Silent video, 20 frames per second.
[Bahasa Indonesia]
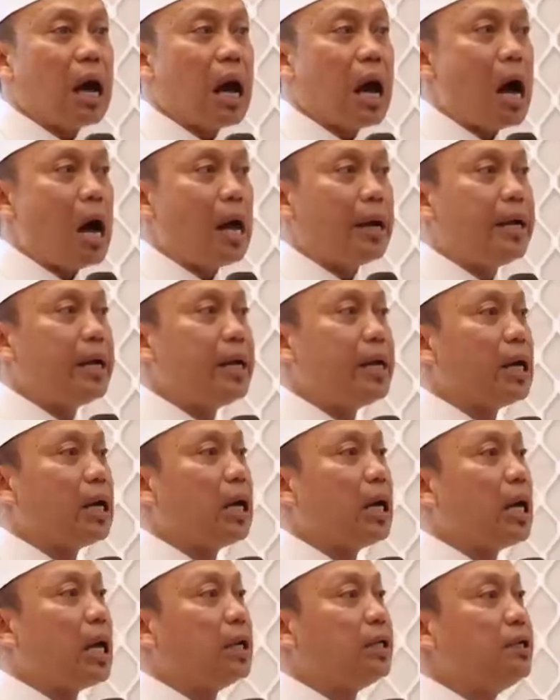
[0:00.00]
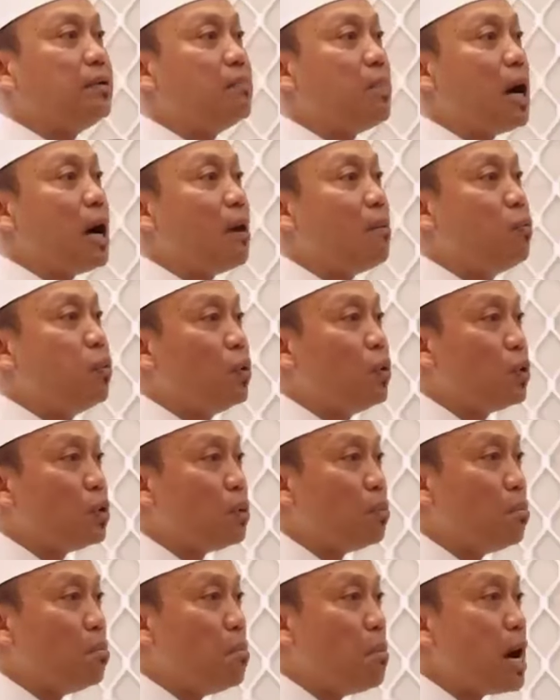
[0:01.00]
Ada yang lagi
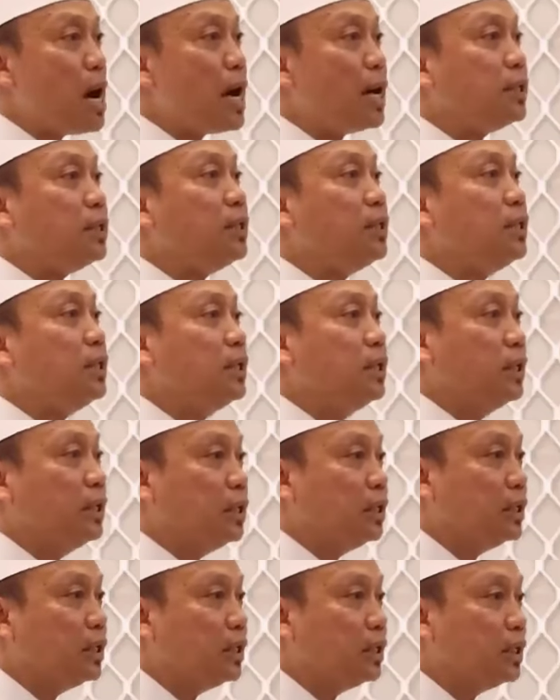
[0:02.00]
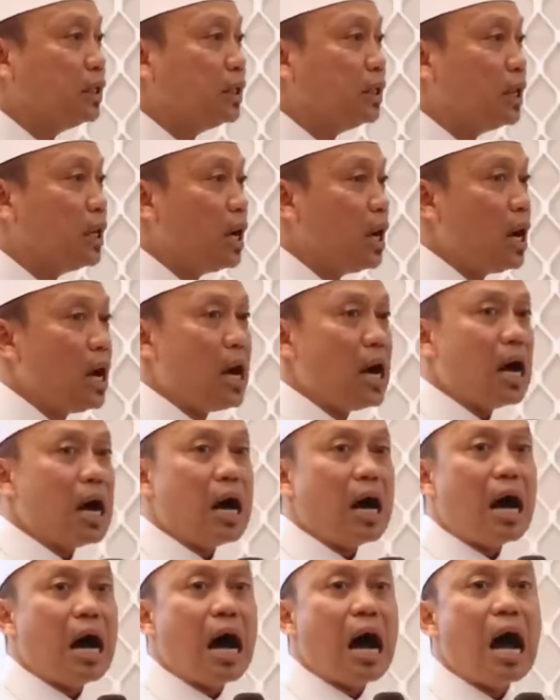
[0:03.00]
mabok, mati.
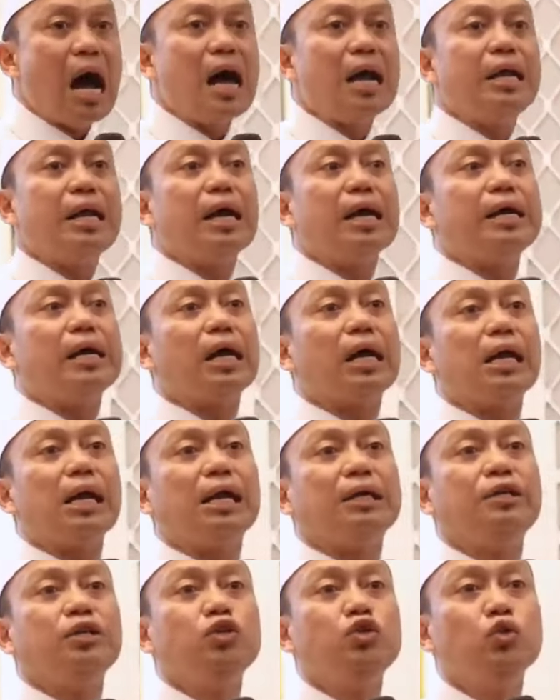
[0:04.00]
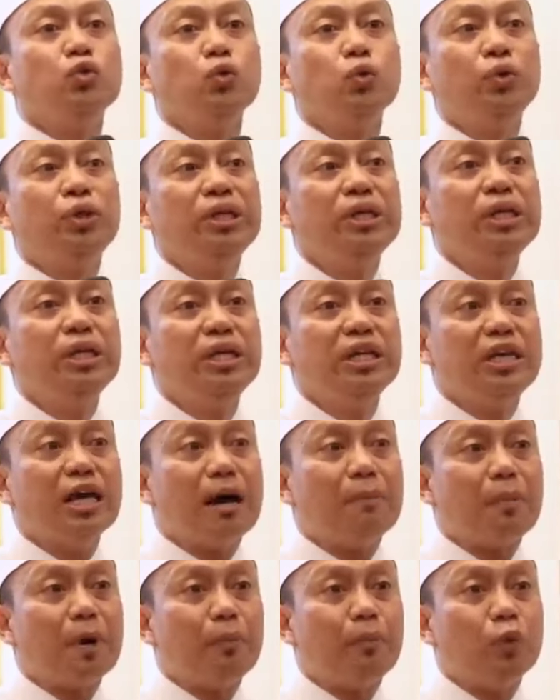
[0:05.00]
Ada yang lagi judi,
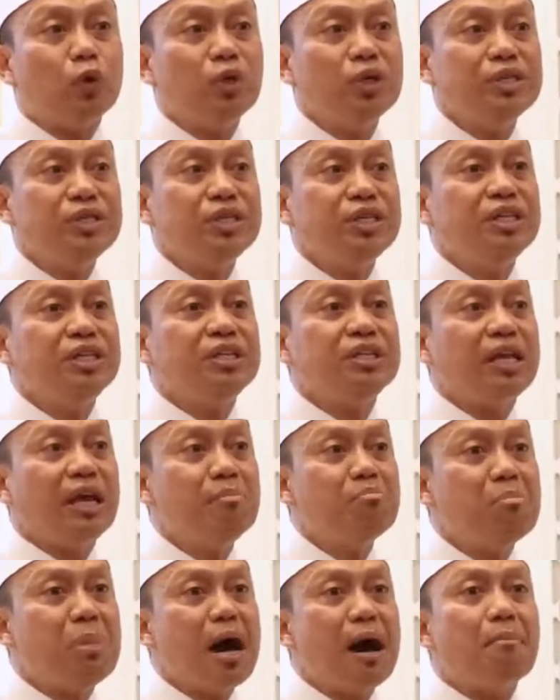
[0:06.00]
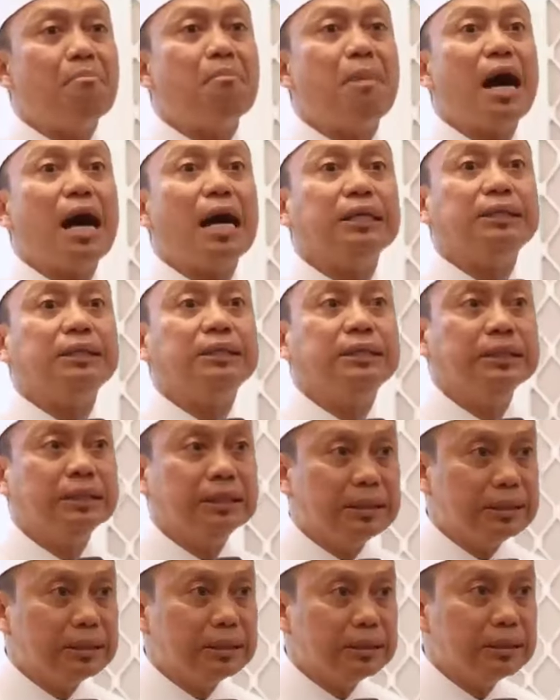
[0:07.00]
didapat polisi, ditembak, mati.
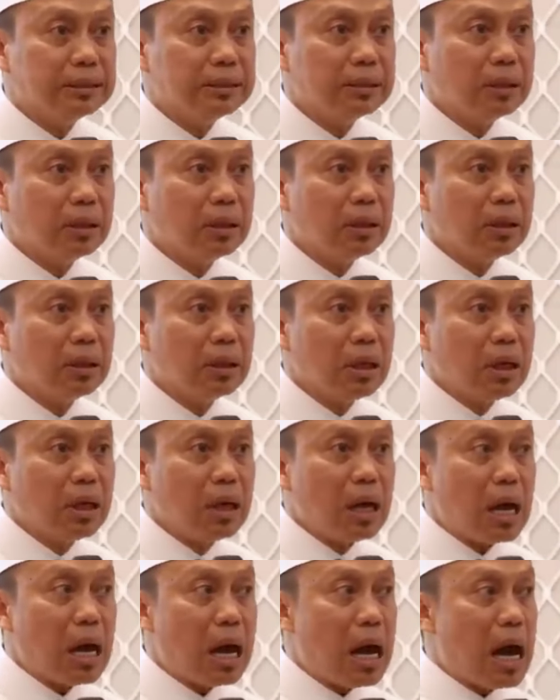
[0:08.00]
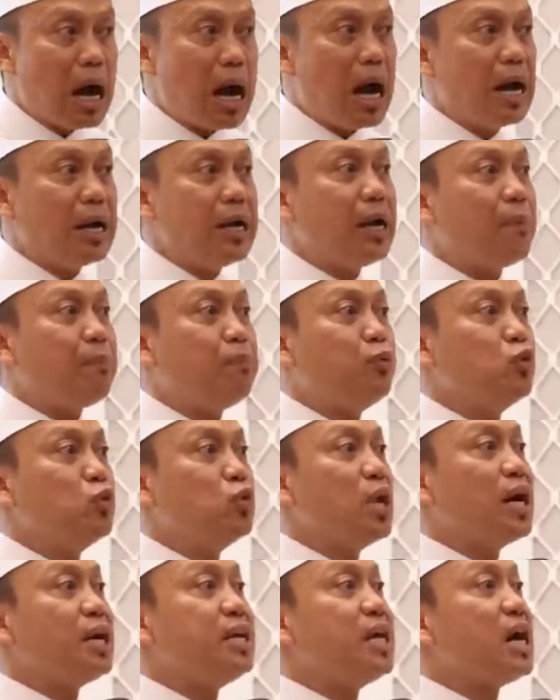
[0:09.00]
Ada
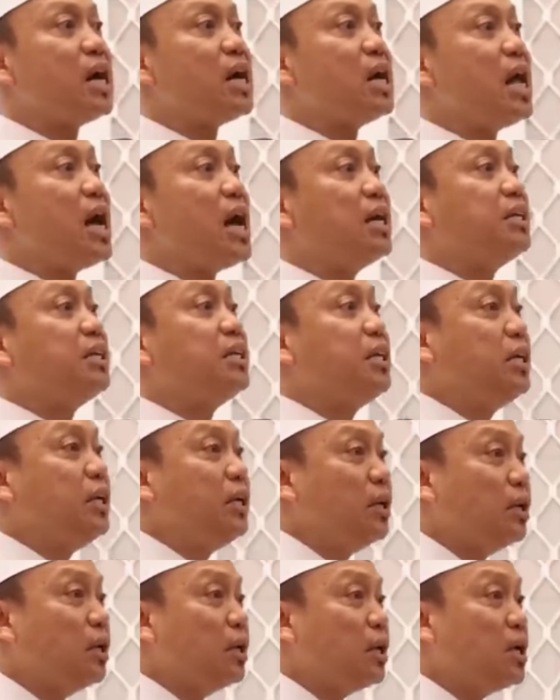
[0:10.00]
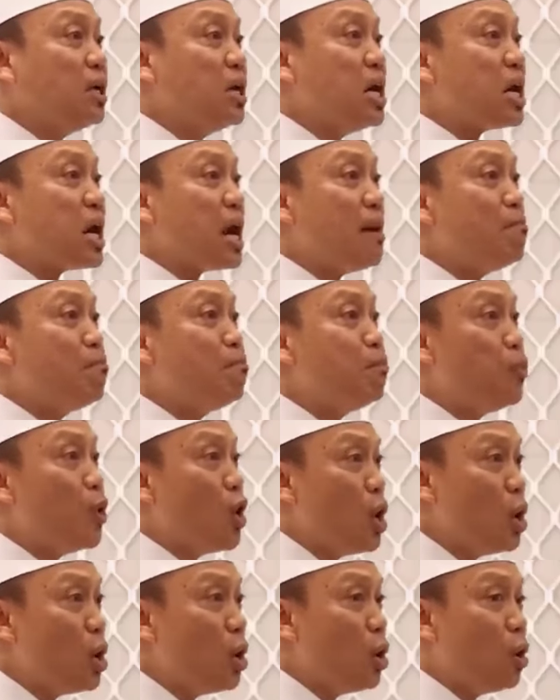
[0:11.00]
pula yang lagi
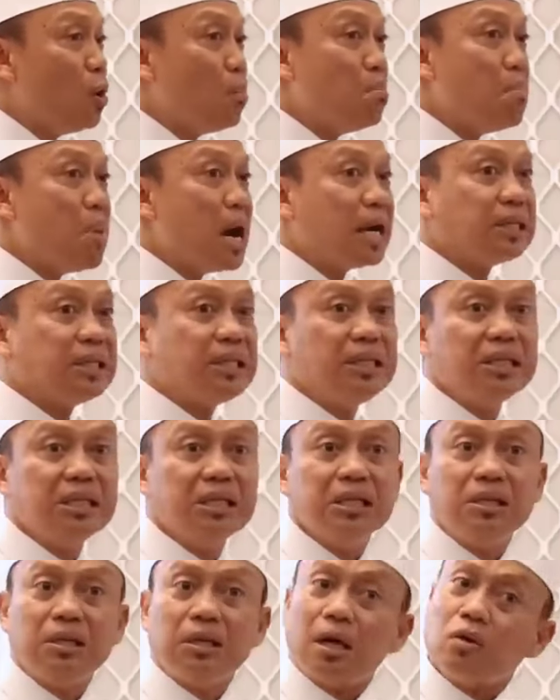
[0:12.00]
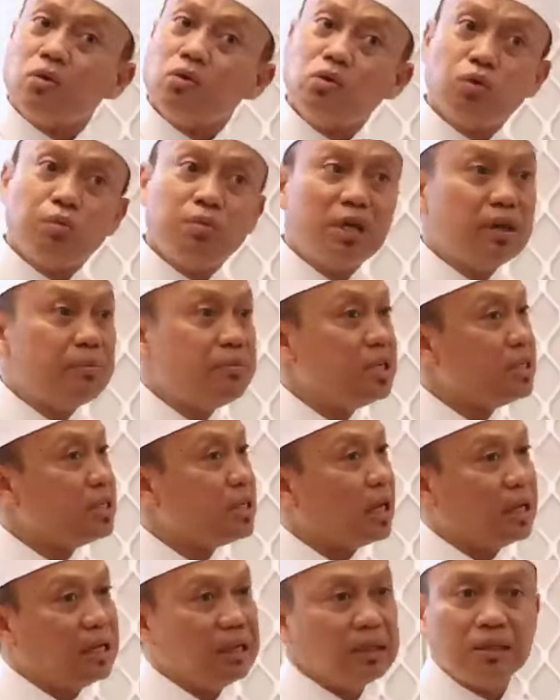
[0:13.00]
ngerampok, mati. Na'udzubillah min
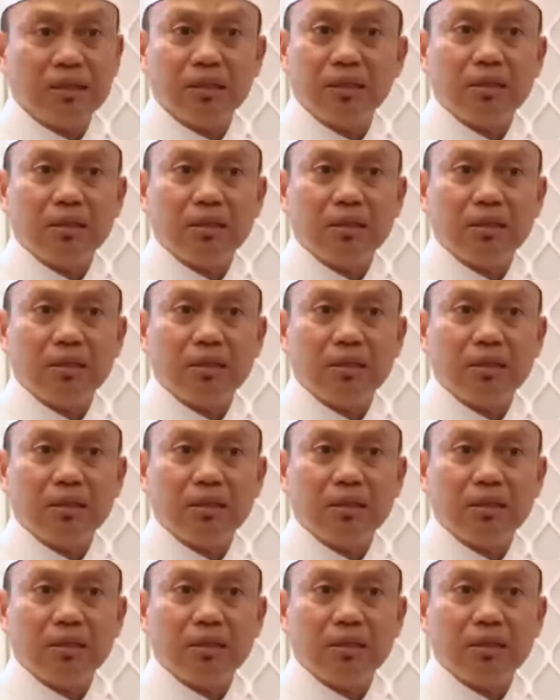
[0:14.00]
zalim.